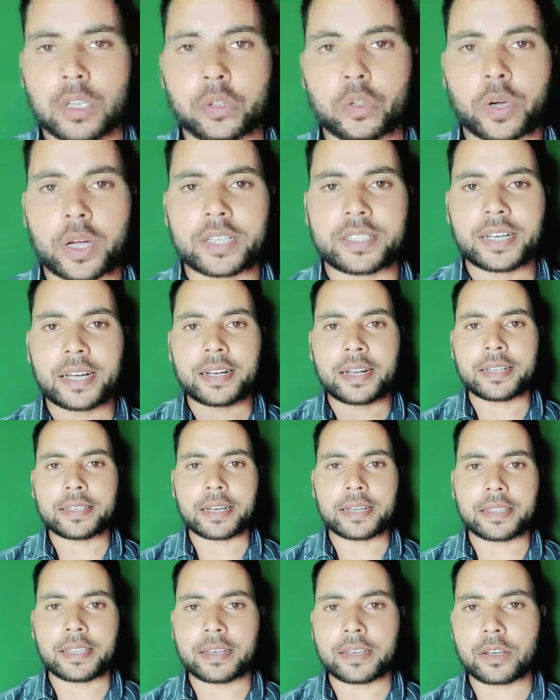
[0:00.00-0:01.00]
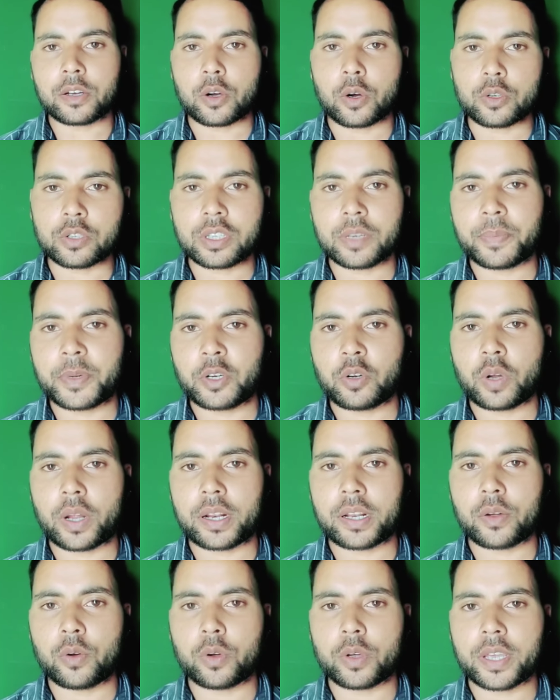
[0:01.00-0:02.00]
तो, तो अगर जानना चाहते हैं कि कौन से वीडियो
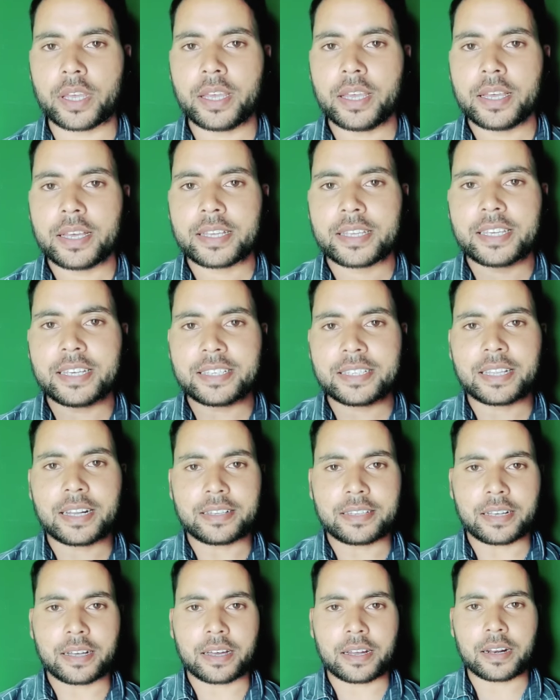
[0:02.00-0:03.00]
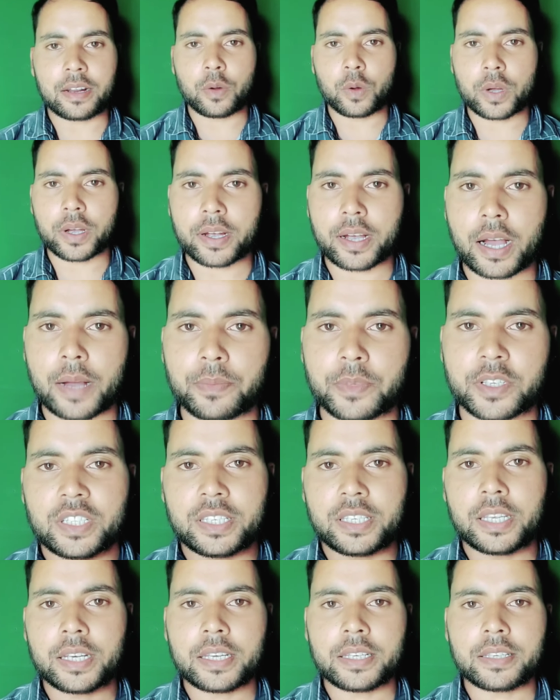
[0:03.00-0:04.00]
डालने होंगे किस तरह से करने होंगे काम
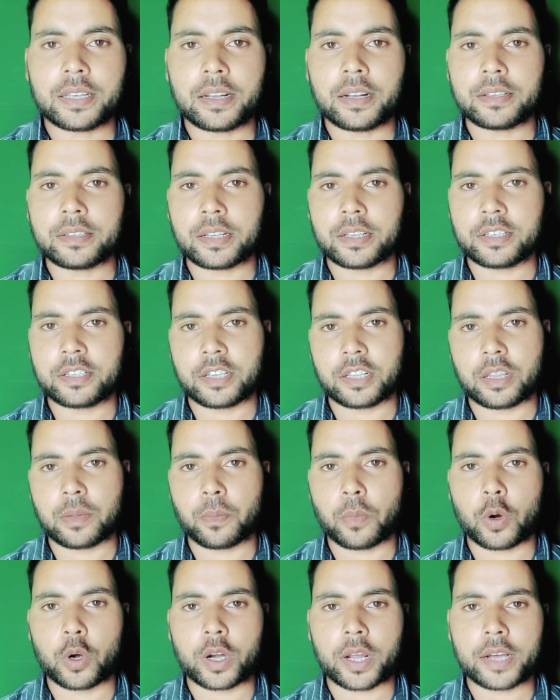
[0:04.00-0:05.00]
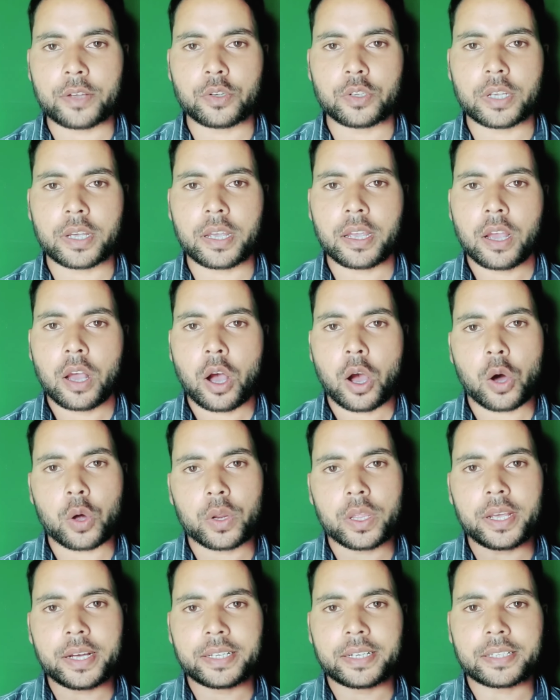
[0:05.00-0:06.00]
जिससे कि चैनल जल्दी से जल्दी मोनेटाइज हो जाए
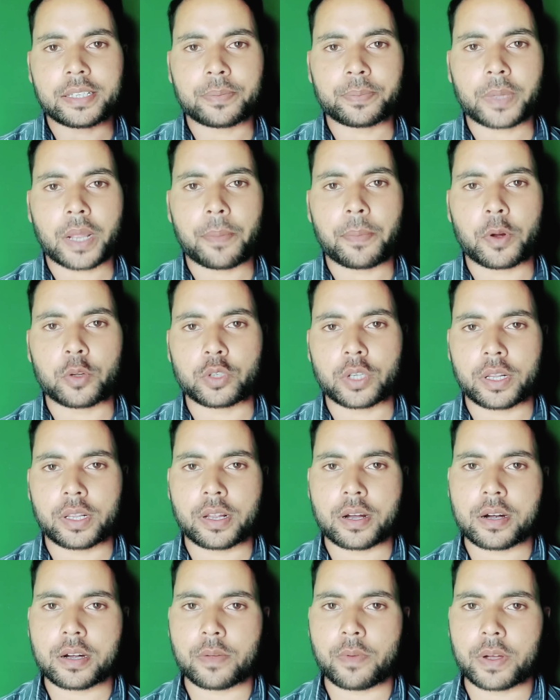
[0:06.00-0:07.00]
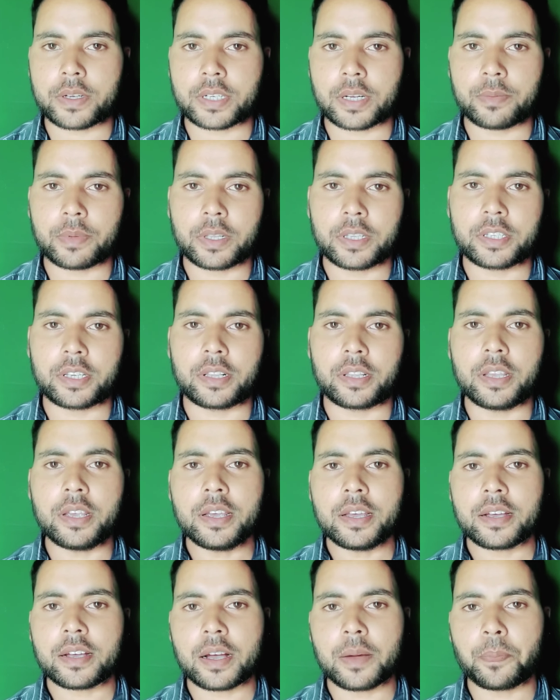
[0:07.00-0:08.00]
और एक हज़ार सब्सक्राइबर और चार हज़ार घंटे वास्ट टाइम जल्दी से जल्दी
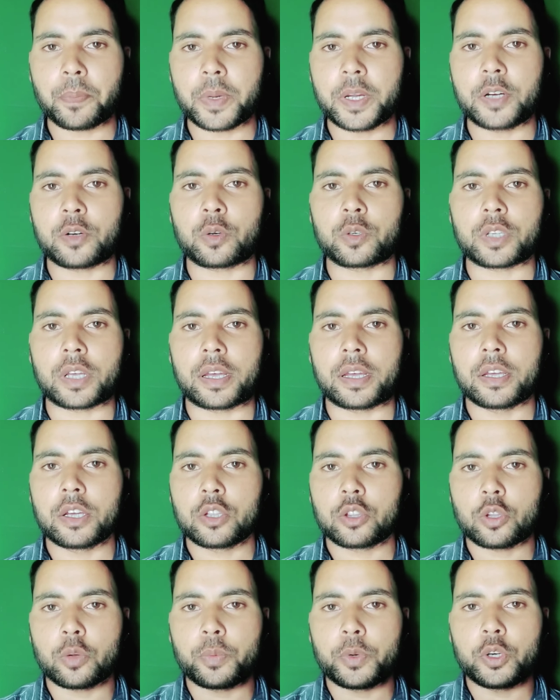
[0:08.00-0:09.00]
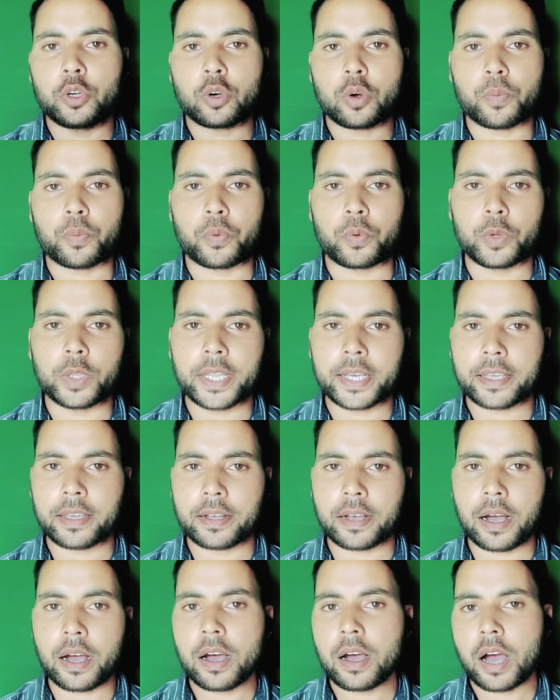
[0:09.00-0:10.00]
कंप्लीट हो जाए तो वीडियो को फुली
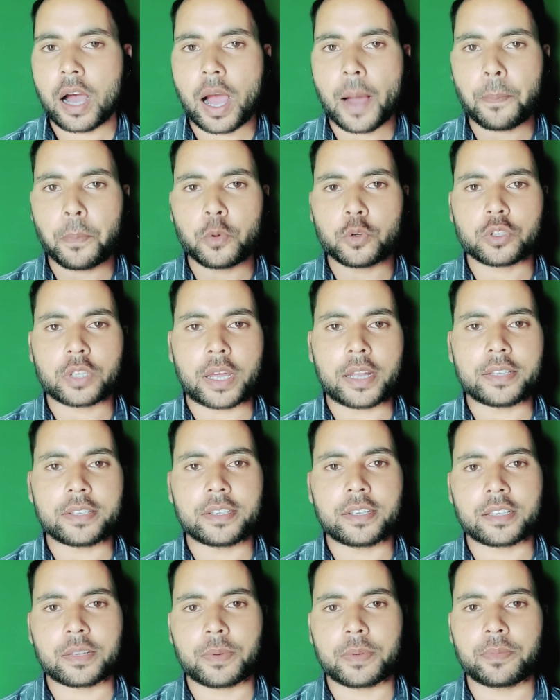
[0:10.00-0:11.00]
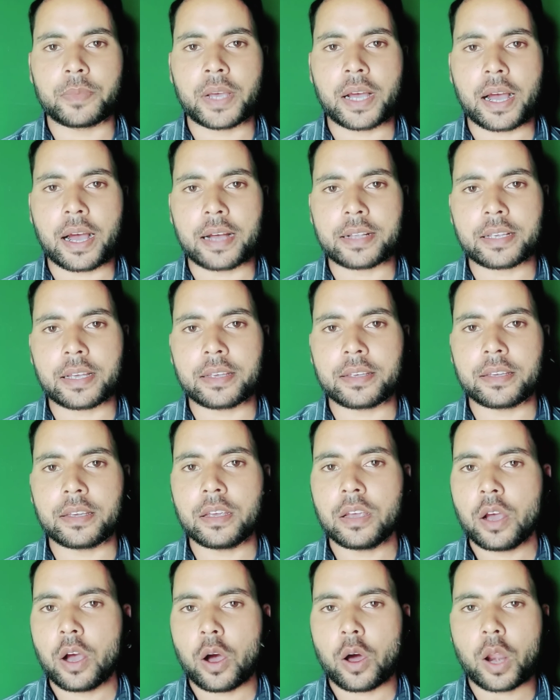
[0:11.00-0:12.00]
देखेगा आपको सारी चीज़ें समझ में आ
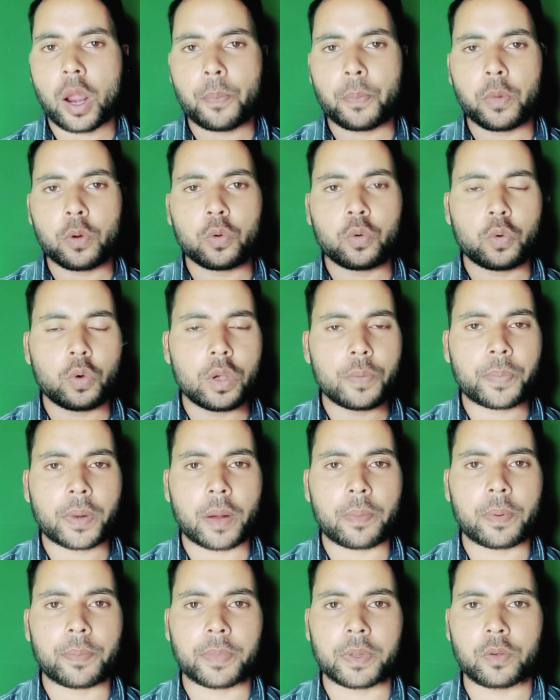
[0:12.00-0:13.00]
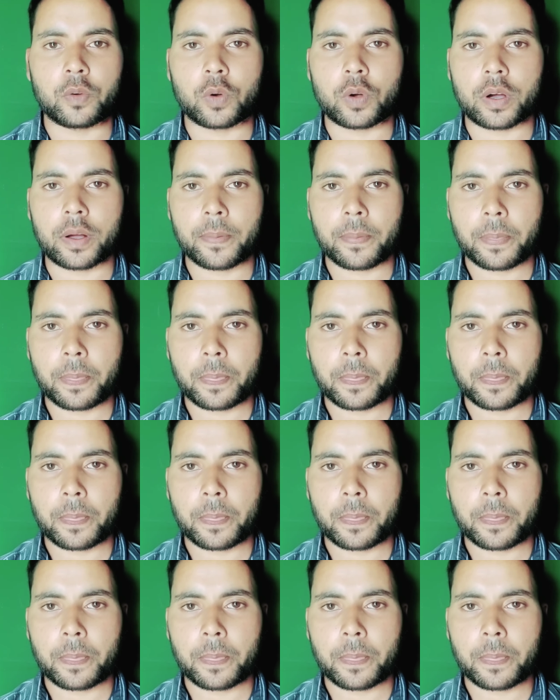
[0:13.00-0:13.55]
जाएंगी और आपको कोई प्रॉब्लम नहीं होगा